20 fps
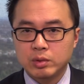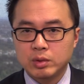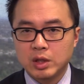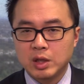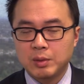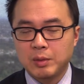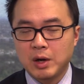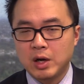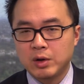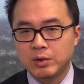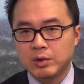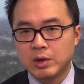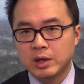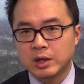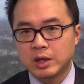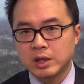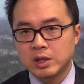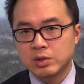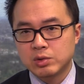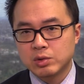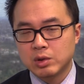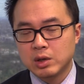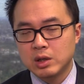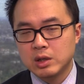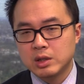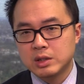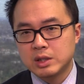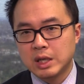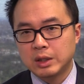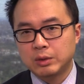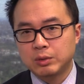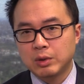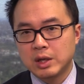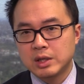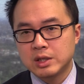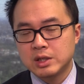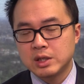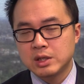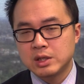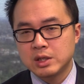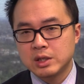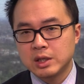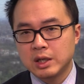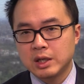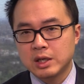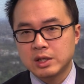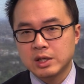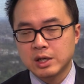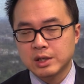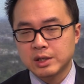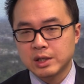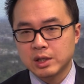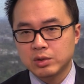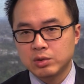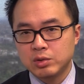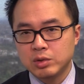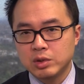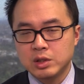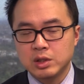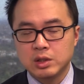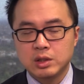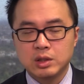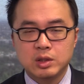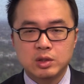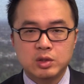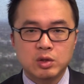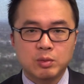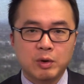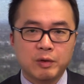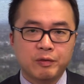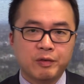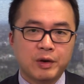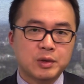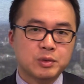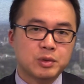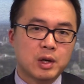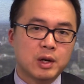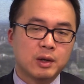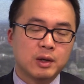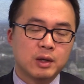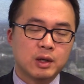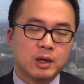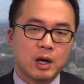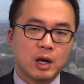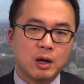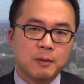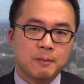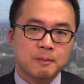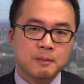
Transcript: 那么澳元可以说在短期之内的上涨趋势就被反转啊。